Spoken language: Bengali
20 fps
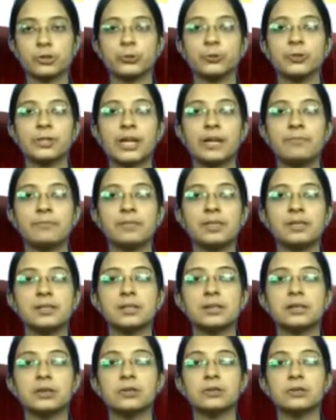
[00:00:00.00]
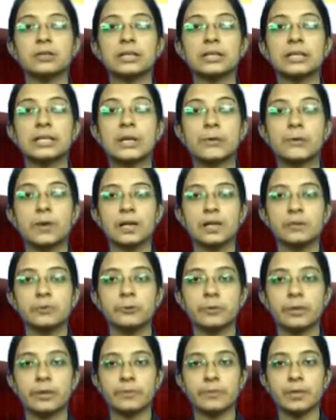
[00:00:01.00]
সন্ধ্যায় মির্জানগরের তেওয়ারি
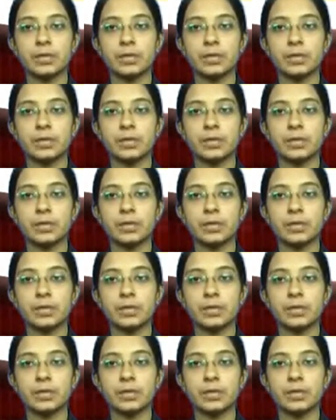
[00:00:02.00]
মোড়ে